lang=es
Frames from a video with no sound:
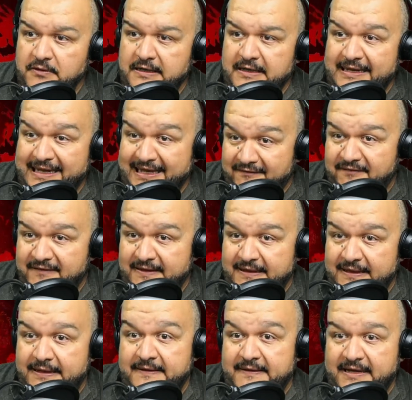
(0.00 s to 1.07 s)
El jefe
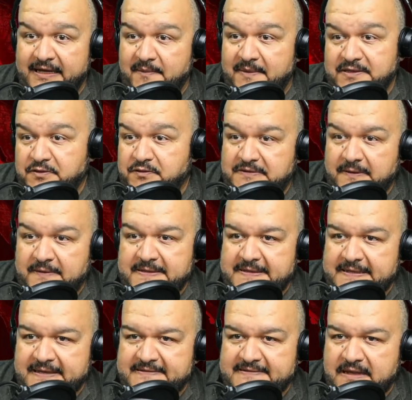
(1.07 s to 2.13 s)
de, Hamas no sabe ni
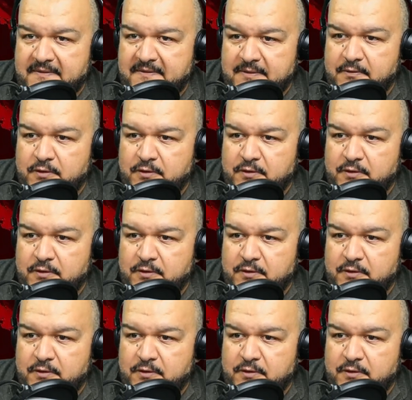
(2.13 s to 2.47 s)
siquiera si está vivo,